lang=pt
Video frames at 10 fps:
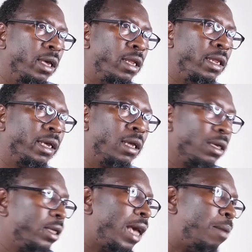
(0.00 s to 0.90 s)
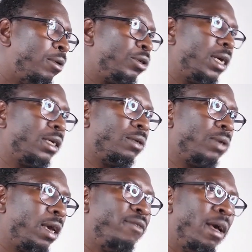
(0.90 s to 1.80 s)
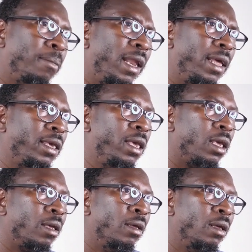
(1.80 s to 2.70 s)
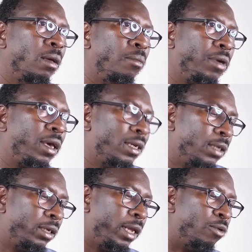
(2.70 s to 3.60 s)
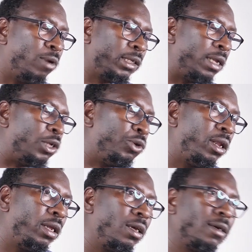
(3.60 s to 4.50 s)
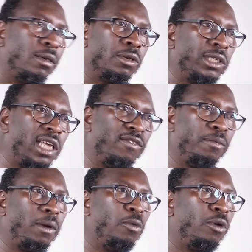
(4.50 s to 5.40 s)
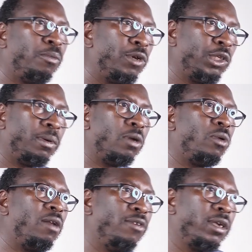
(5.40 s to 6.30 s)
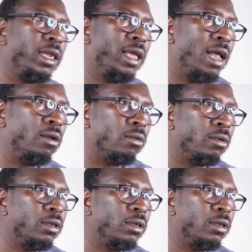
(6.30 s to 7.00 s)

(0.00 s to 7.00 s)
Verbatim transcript: E diga, que diabo, mas o é que, o que é que vai mal aqui? Por que é que a gente tem um arsenal jurídico que não serve para o propósito para o qual foi criado?